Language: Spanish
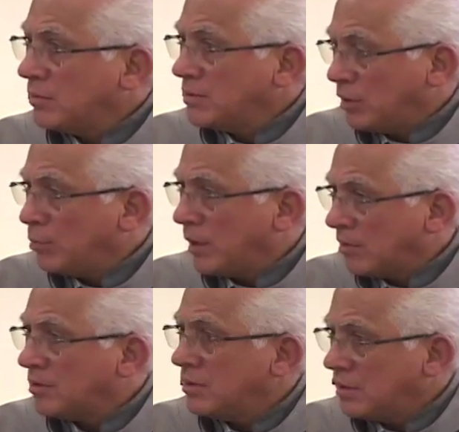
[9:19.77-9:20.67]
eh, ser
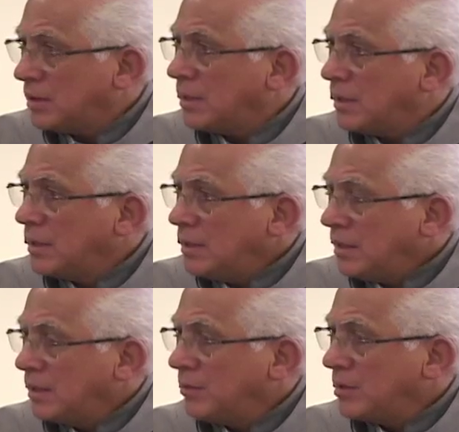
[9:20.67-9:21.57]
humano tendría
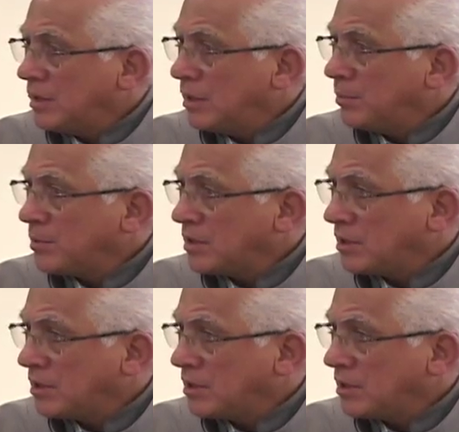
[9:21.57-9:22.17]
y debe tener pues,